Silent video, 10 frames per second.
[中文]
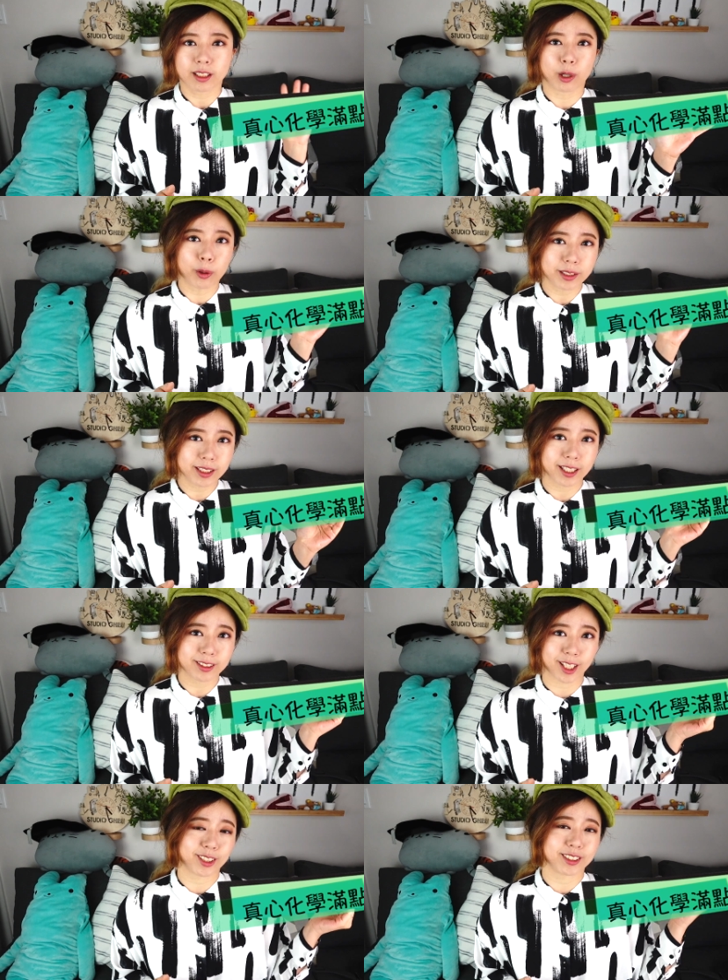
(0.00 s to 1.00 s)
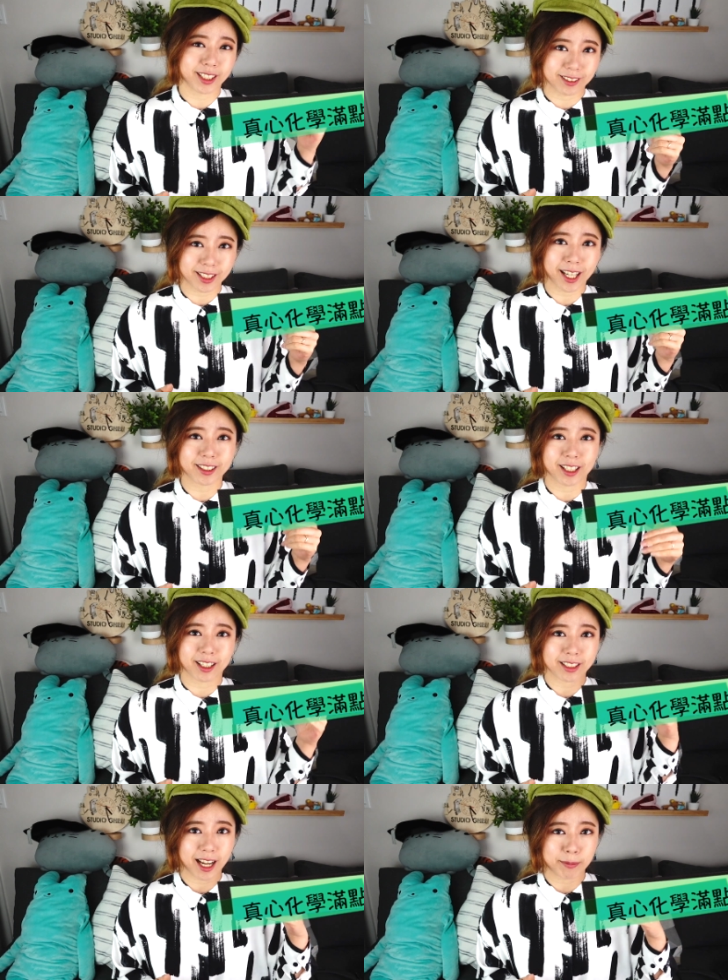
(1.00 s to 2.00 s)
但我会尽量讲的简单一点，
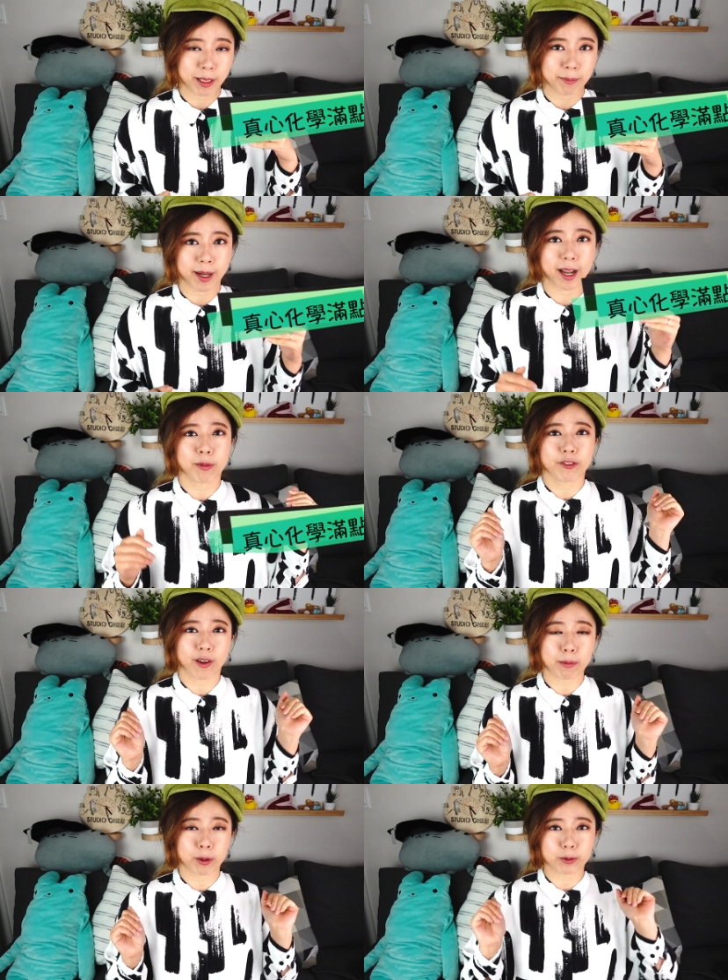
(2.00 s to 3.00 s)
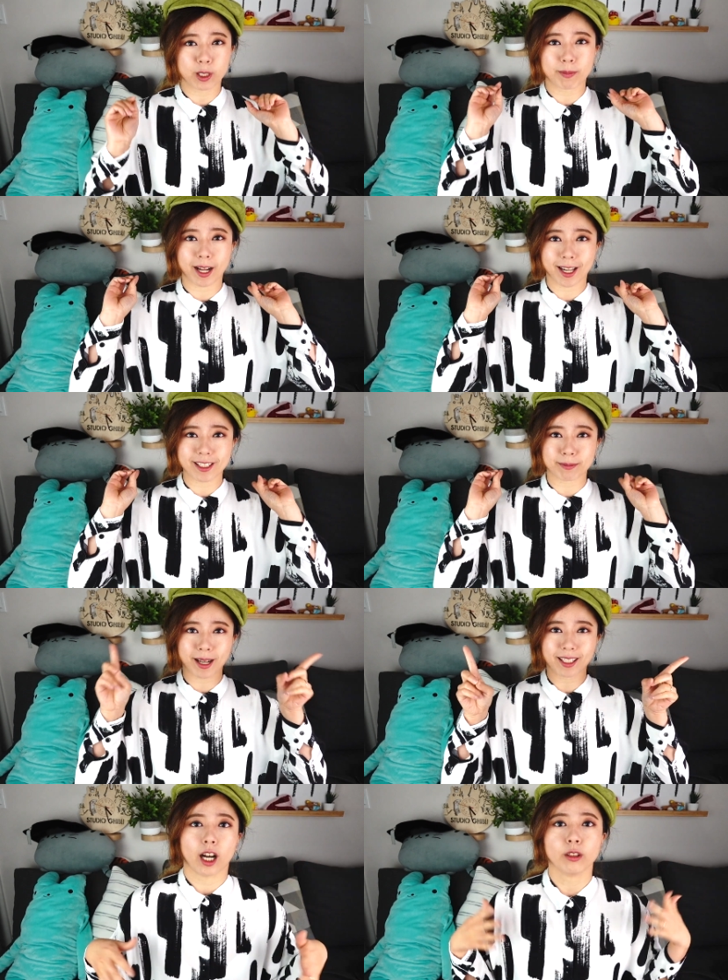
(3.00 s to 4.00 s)
让大家明白。废话不多说，马上开始
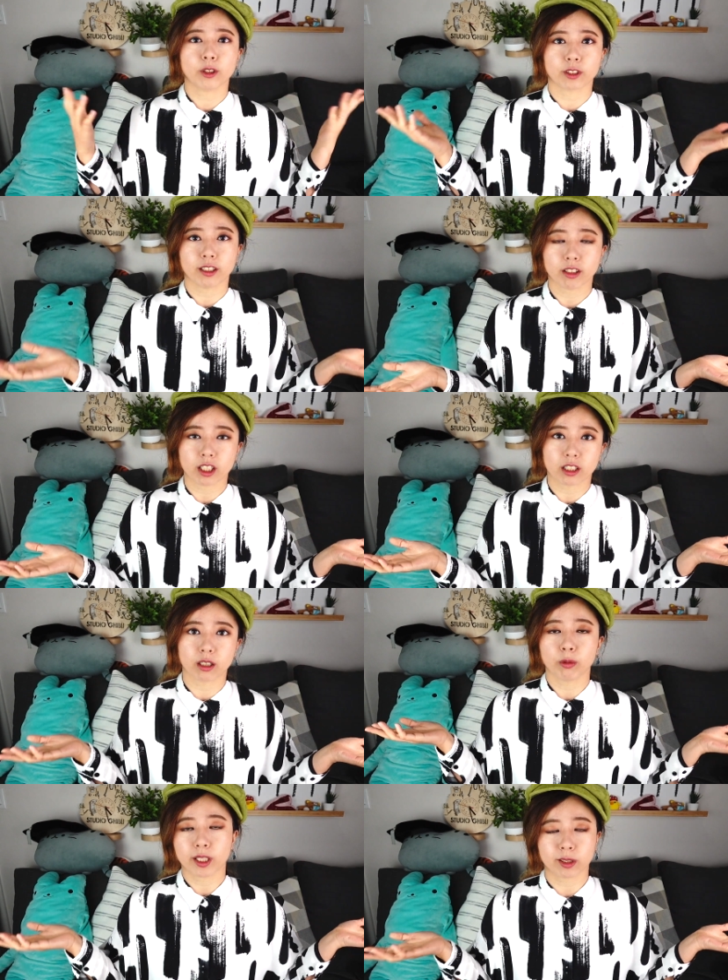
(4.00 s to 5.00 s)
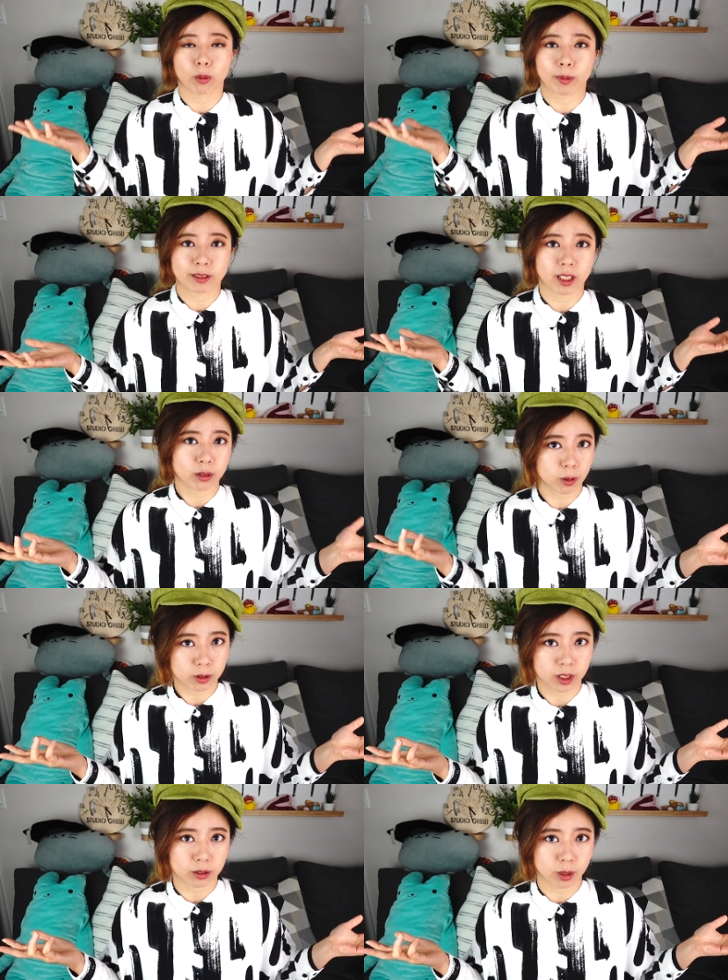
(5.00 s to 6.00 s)
吧。好，首先第一个，为什么我们煎东
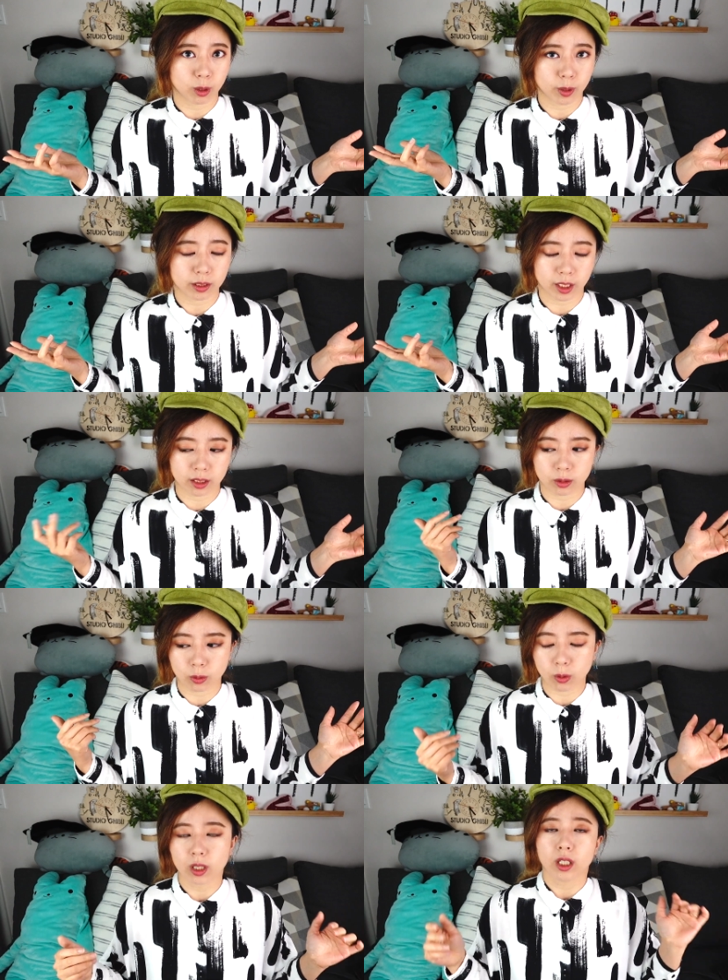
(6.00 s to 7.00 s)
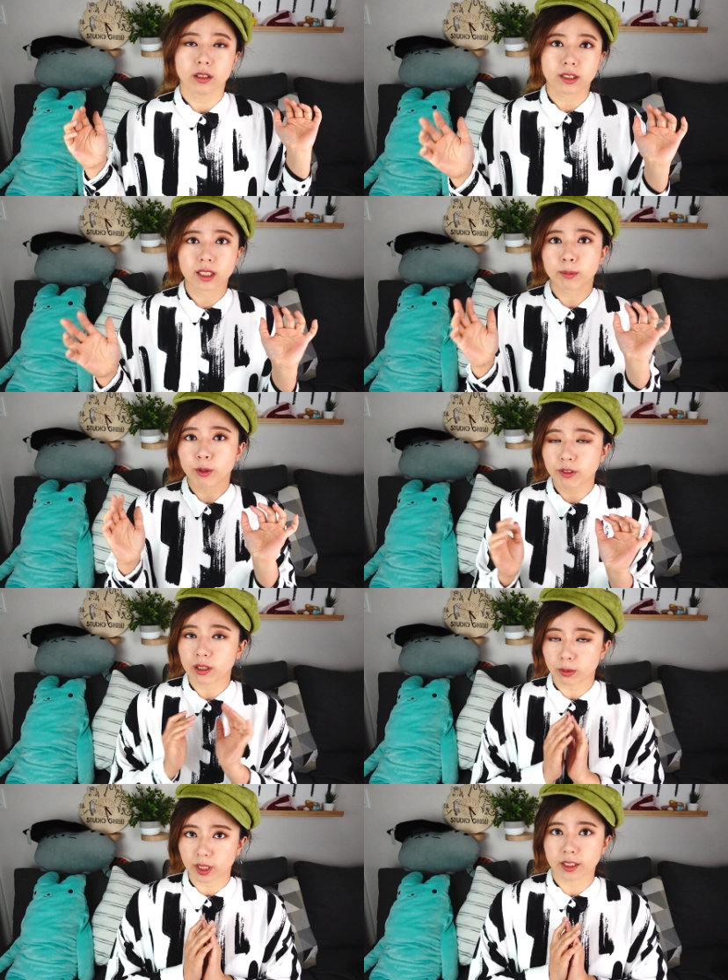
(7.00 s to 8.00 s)
西的时候会粘锅？这个部分
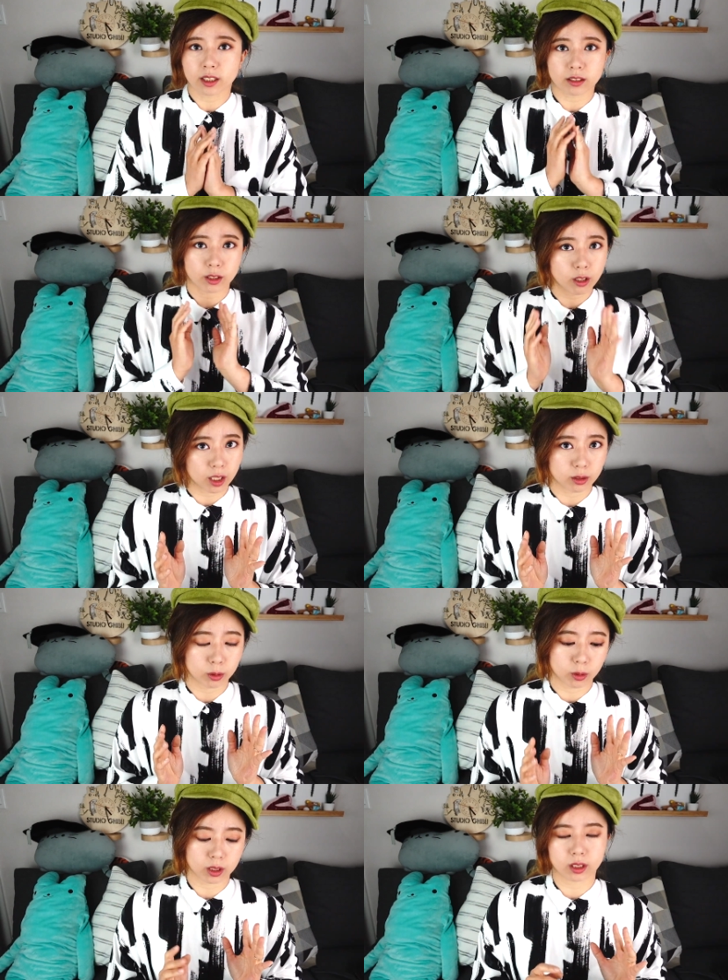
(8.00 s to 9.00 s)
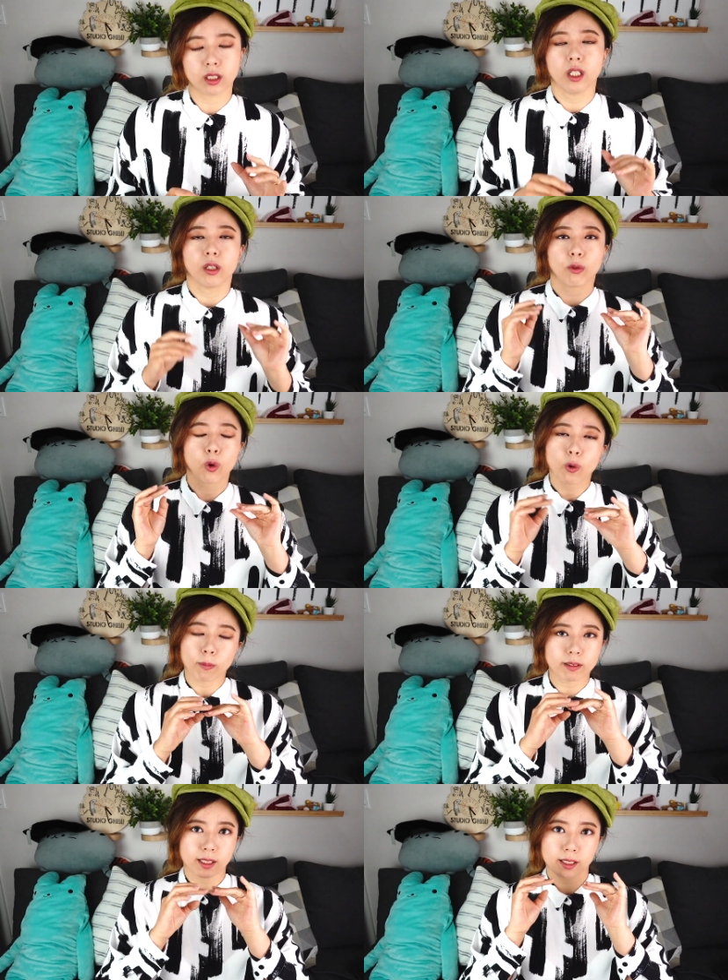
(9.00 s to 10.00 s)
的原因其实有很多个。如果我
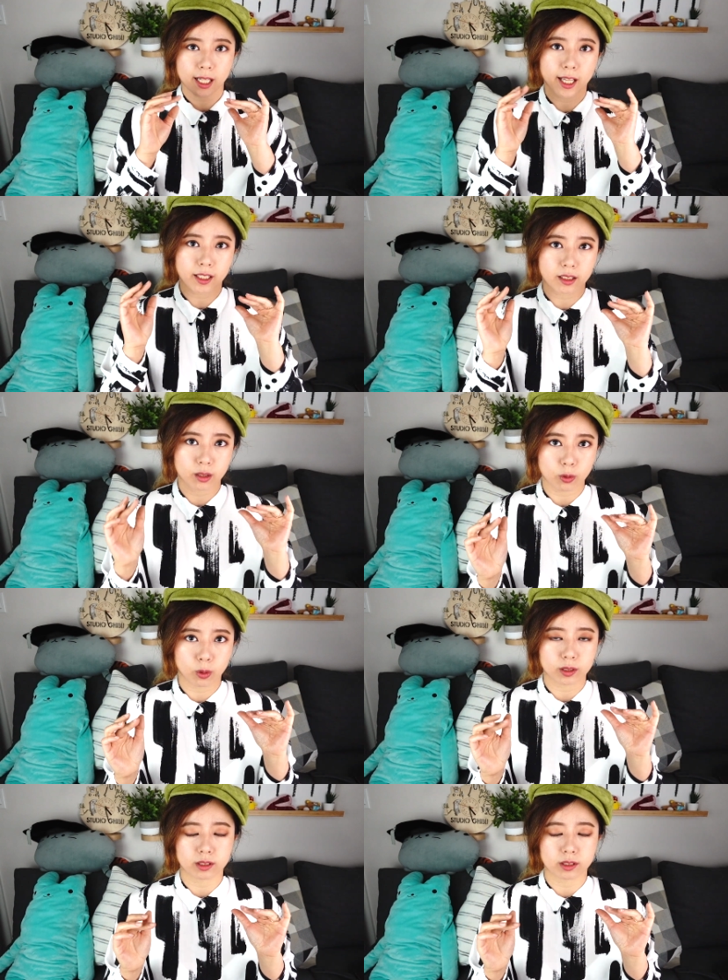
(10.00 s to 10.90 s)
们今天看一个锅